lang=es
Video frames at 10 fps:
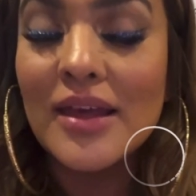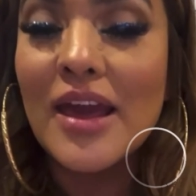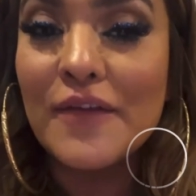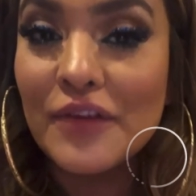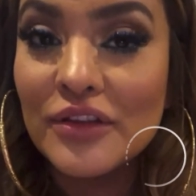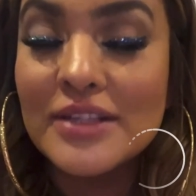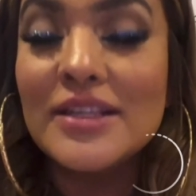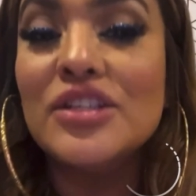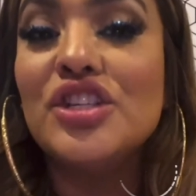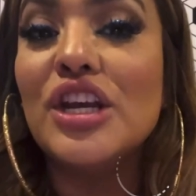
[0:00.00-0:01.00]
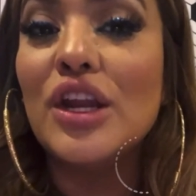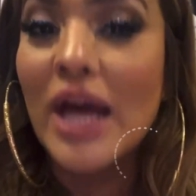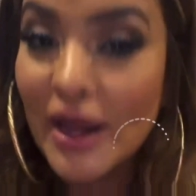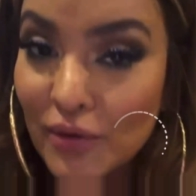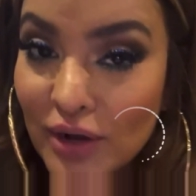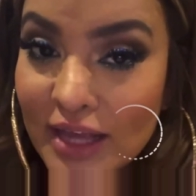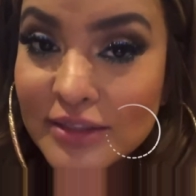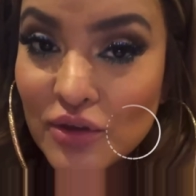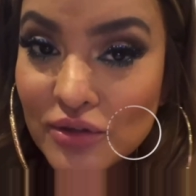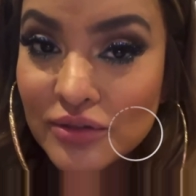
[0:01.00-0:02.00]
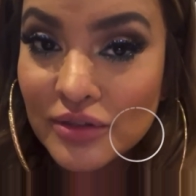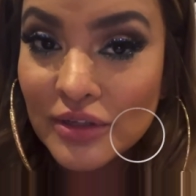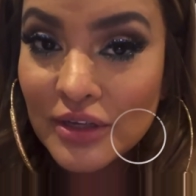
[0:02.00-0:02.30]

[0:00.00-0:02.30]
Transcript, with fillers: Y ahí fue donde se enchilaron las dos